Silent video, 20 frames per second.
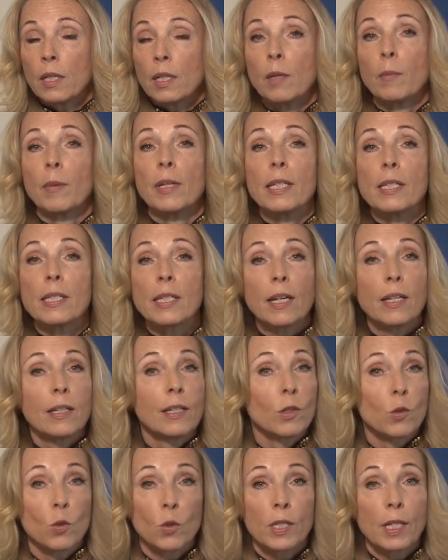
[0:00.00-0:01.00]
Dabei ist
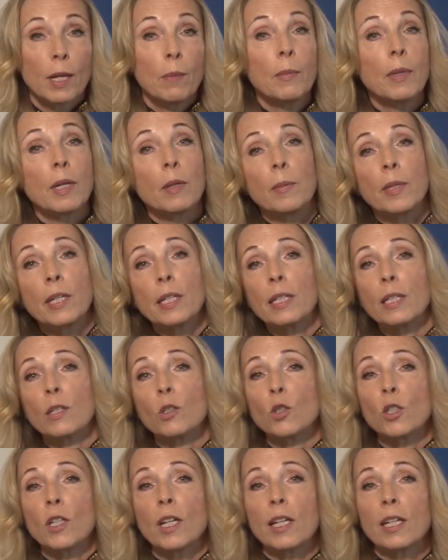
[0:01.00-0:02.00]
eine Zusammenarbeit
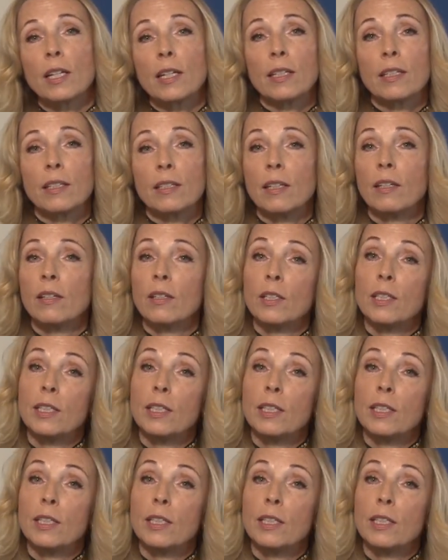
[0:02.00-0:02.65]
entstanden,